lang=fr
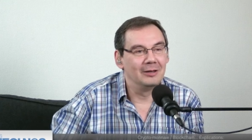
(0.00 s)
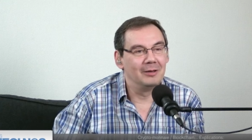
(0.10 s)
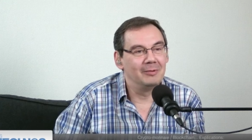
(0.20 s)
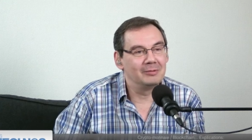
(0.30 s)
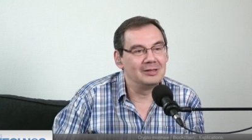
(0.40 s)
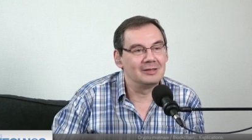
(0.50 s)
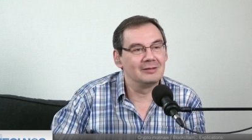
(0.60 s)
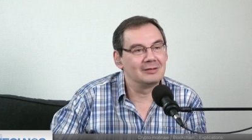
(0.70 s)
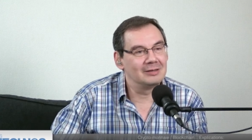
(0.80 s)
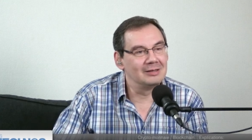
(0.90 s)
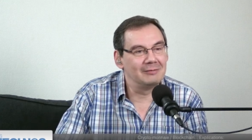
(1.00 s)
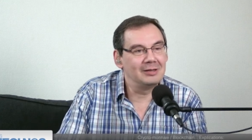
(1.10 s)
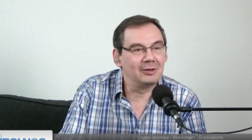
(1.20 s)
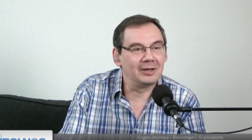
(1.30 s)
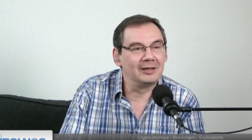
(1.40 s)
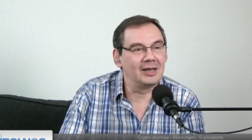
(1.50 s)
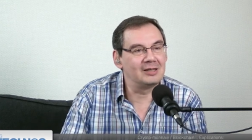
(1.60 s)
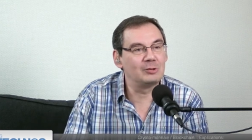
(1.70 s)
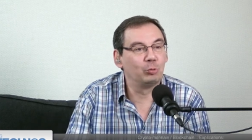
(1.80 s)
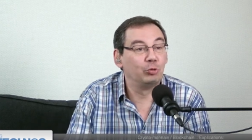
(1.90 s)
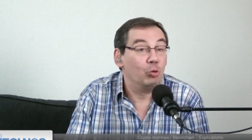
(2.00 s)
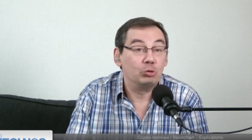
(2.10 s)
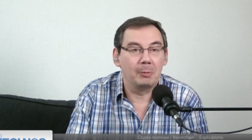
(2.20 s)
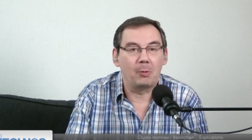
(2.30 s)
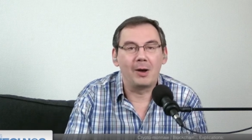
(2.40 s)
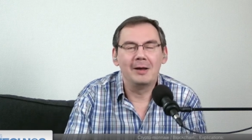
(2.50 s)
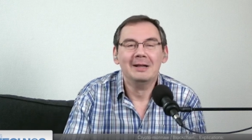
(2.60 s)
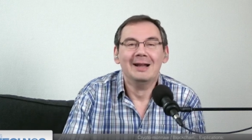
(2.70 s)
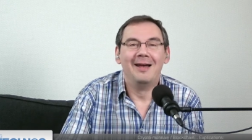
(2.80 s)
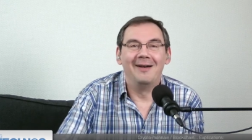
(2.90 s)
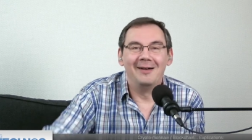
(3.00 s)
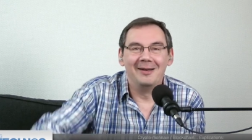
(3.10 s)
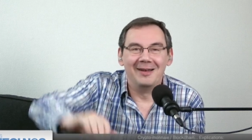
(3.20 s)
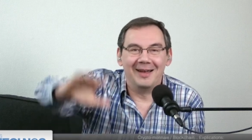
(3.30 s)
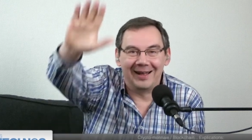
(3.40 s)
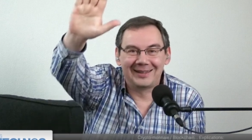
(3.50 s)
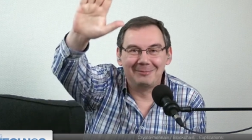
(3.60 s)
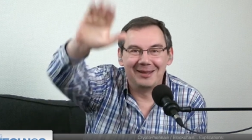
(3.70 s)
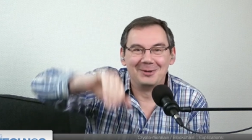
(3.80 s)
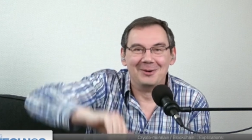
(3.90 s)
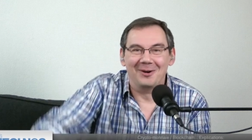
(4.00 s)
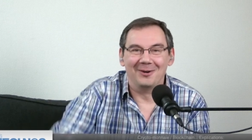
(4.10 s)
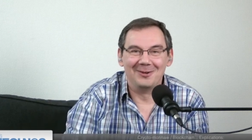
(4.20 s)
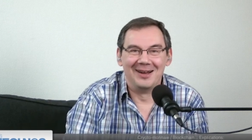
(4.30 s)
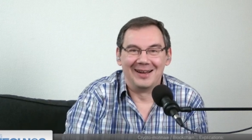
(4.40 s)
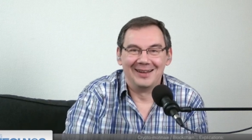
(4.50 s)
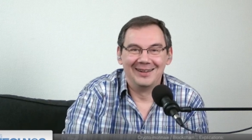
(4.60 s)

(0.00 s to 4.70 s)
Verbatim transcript: Même Si, Xavier est en train de casser son bureau, je sais pas pourquoi. à très bientôt. Au revoir.